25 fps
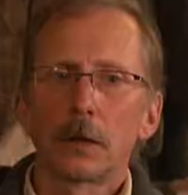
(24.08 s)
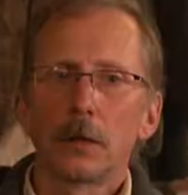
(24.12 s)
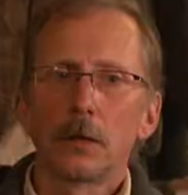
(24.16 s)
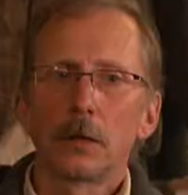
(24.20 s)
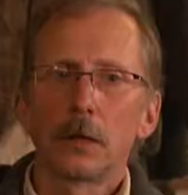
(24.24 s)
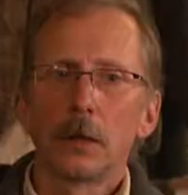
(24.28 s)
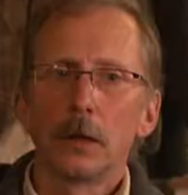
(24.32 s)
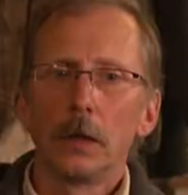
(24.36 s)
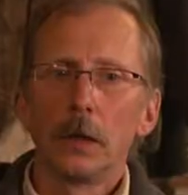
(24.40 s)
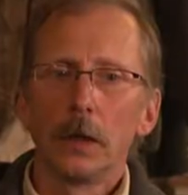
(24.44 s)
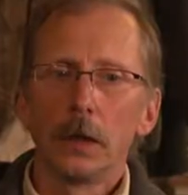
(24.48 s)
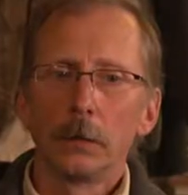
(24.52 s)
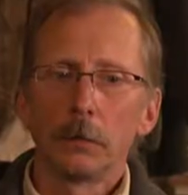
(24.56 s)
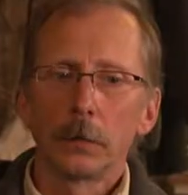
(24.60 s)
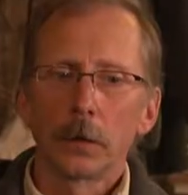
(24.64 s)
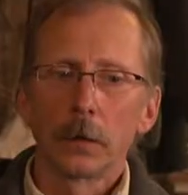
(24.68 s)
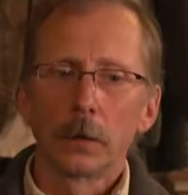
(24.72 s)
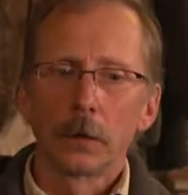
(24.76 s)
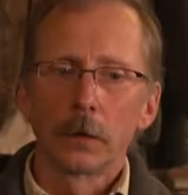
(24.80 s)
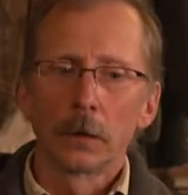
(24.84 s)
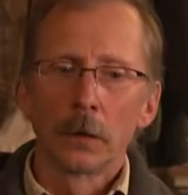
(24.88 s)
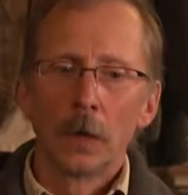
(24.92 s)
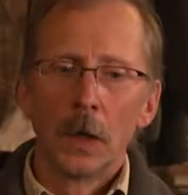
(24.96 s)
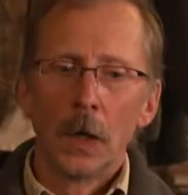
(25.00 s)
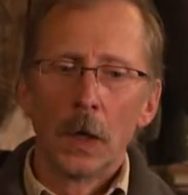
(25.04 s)
auch gelebt.
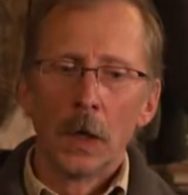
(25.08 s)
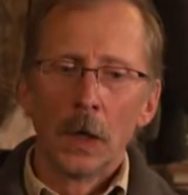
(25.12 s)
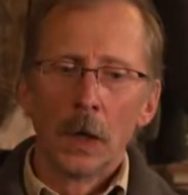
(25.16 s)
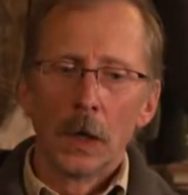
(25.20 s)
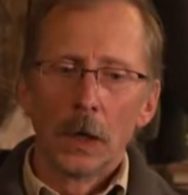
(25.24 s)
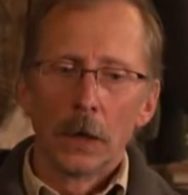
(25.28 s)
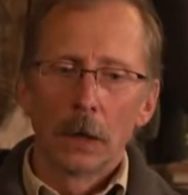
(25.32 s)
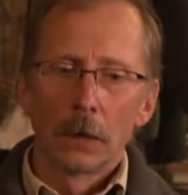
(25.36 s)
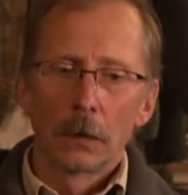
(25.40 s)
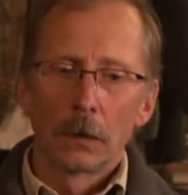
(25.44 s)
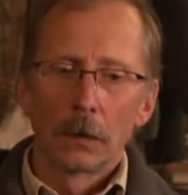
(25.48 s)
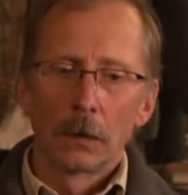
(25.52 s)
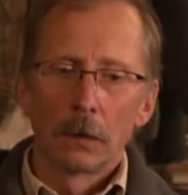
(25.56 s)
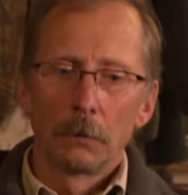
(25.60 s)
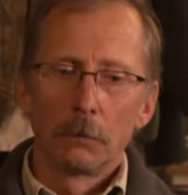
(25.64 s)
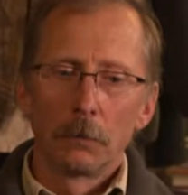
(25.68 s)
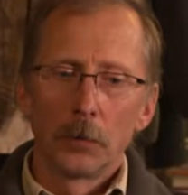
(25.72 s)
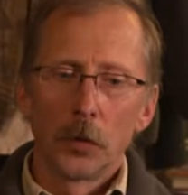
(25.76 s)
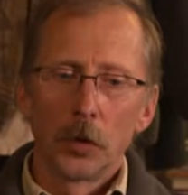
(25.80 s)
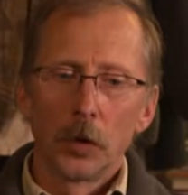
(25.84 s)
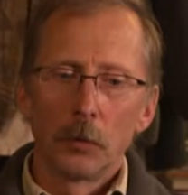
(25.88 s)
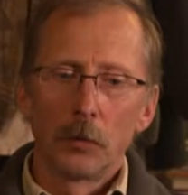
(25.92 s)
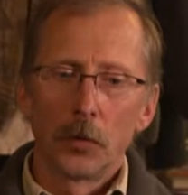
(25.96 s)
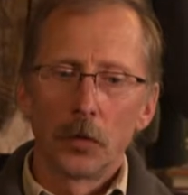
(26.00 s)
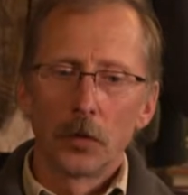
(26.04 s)
Ne? Ähm,
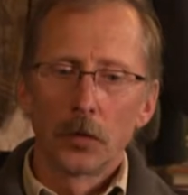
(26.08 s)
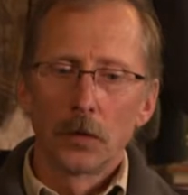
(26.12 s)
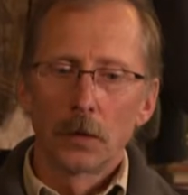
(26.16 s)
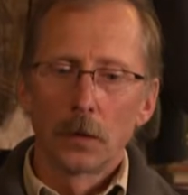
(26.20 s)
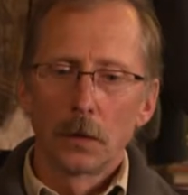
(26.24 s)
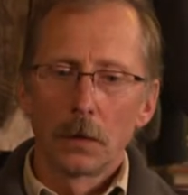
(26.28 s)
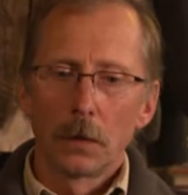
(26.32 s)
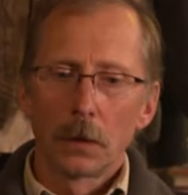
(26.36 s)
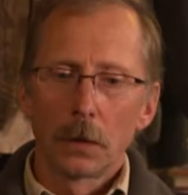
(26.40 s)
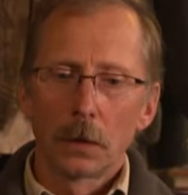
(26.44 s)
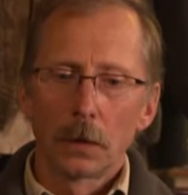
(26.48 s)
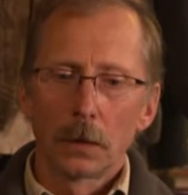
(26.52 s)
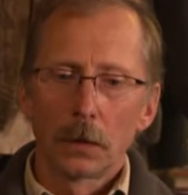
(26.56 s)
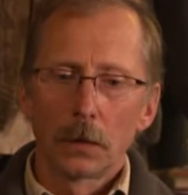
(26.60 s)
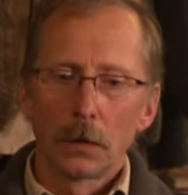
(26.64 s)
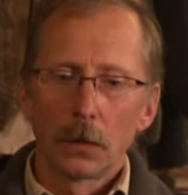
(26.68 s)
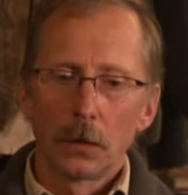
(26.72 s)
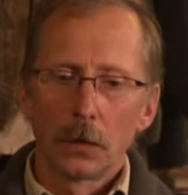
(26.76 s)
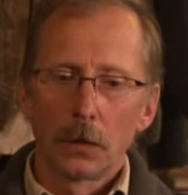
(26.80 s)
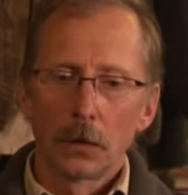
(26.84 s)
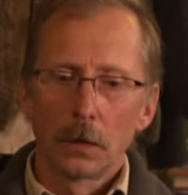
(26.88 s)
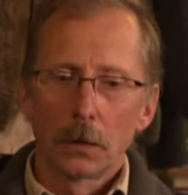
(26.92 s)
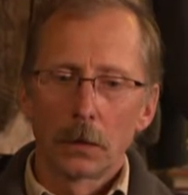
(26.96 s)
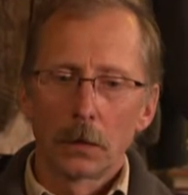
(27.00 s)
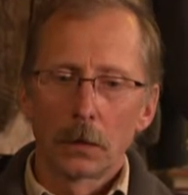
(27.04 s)
hier bei uns in der
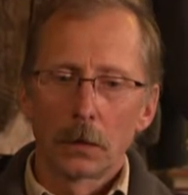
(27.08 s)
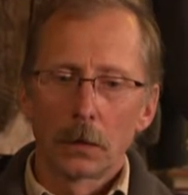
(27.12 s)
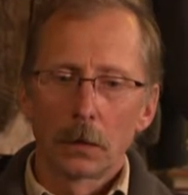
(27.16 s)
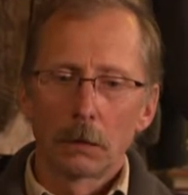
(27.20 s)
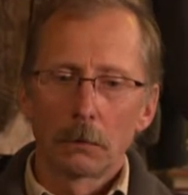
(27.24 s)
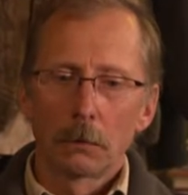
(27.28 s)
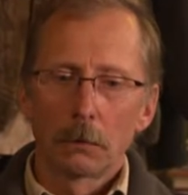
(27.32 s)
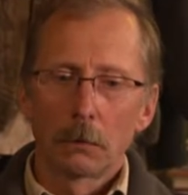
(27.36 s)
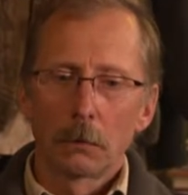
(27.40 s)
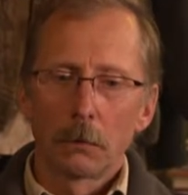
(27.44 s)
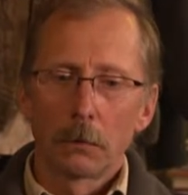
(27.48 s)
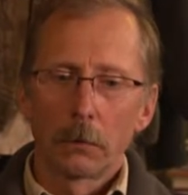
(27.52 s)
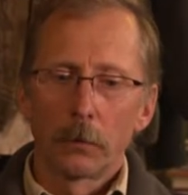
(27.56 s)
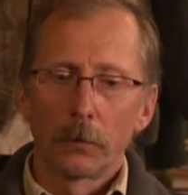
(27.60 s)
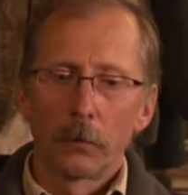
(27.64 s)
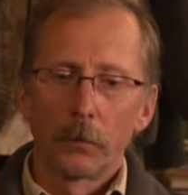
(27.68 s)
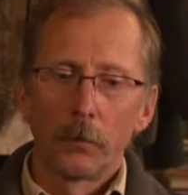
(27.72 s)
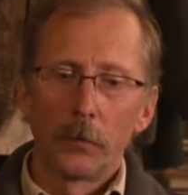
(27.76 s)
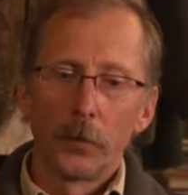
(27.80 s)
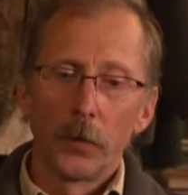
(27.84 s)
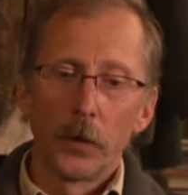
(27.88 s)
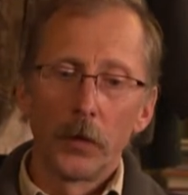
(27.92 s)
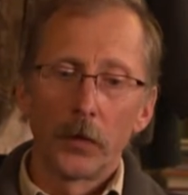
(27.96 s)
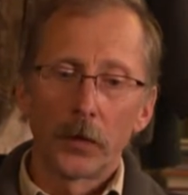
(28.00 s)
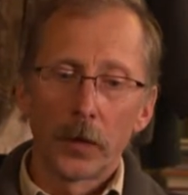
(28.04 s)
Region ähm,
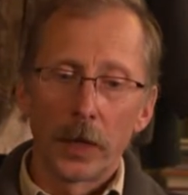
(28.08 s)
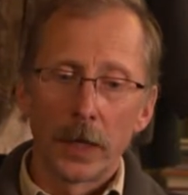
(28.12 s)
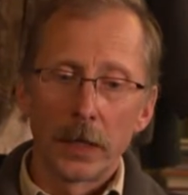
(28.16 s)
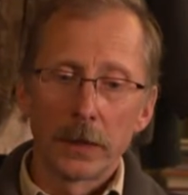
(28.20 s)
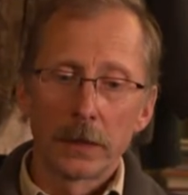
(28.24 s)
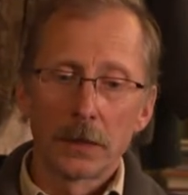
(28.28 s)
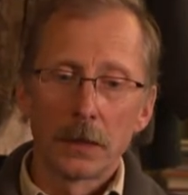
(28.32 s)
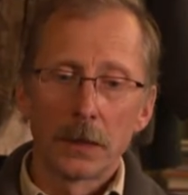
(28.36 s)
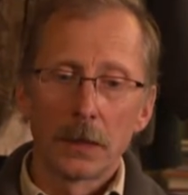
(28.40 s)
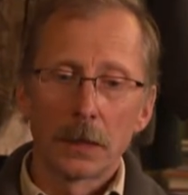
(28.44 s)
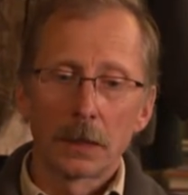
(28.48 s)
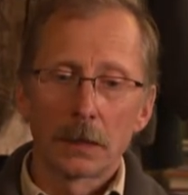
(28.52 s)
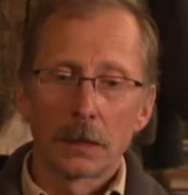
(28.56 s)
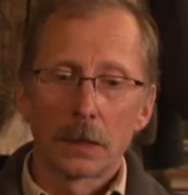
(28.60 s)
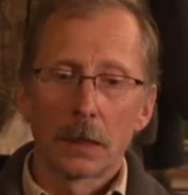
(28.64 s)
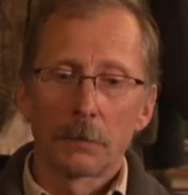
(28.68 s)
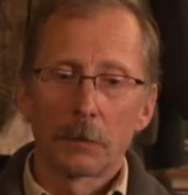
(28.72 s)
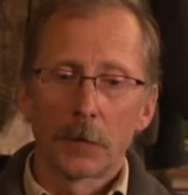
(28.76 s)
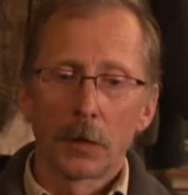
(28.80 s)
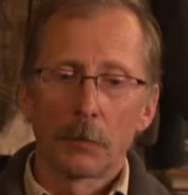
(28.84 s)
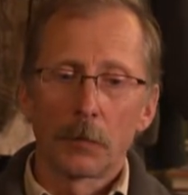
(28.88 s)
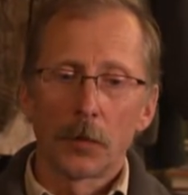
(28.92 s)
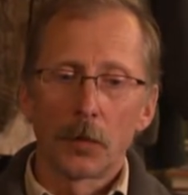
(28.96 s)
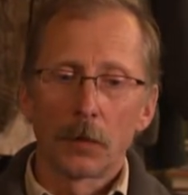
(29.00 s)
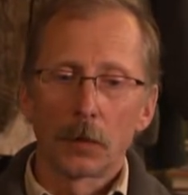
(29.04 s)
ist Eisenerz
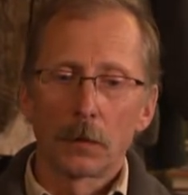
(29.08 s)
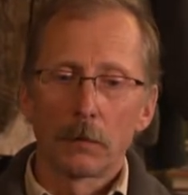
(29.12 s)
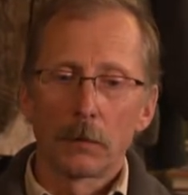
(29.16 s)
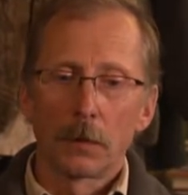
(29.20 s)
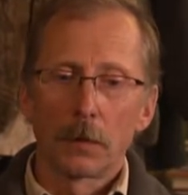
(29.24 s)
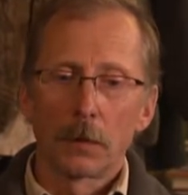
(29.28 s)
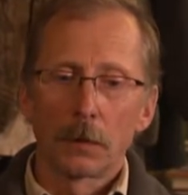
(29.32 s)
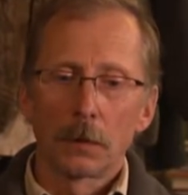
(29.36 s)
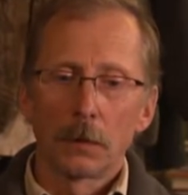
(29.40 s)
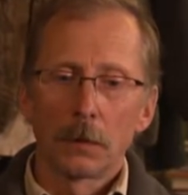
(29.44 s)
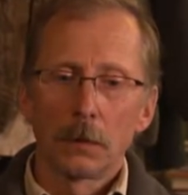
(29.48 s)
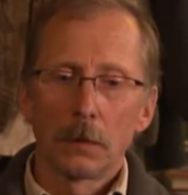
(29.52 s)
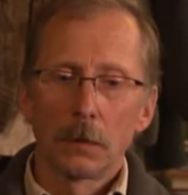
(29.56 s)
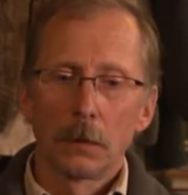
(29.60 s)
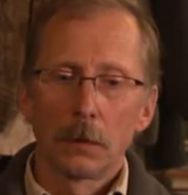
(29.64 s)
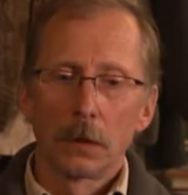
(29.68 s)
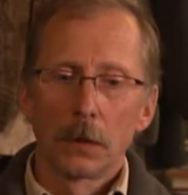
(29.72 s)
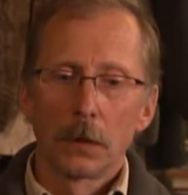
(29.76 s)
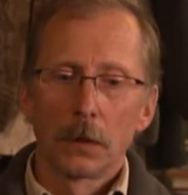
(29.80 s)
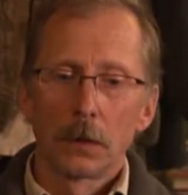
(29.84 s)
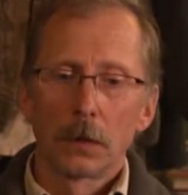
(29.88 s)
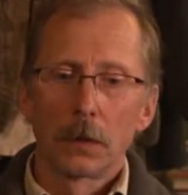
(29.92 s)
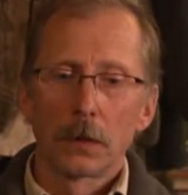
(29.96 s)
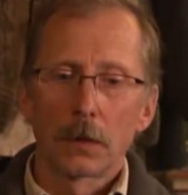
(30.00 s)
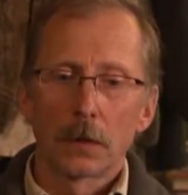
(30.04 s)
abgebaut worden,
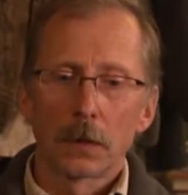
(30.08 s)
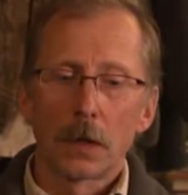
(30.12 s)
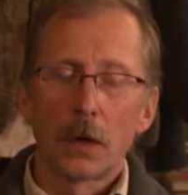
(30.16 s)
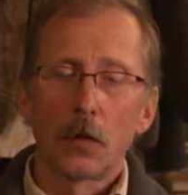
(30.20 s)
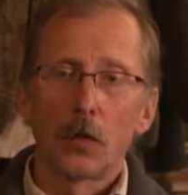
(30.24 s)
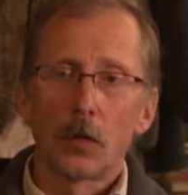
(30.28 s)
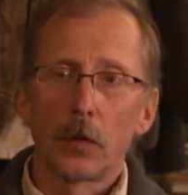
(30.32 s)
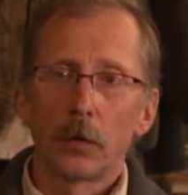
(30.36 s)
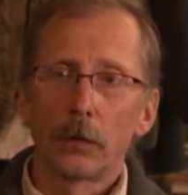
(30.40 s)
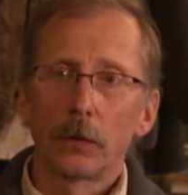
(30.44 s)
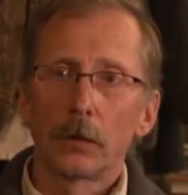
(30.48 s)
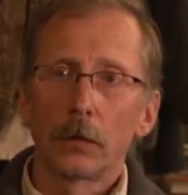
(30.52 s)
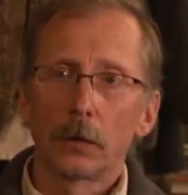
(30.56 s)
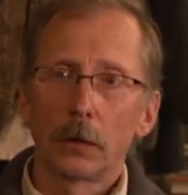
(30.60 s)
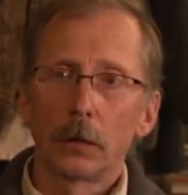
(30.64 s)
das auch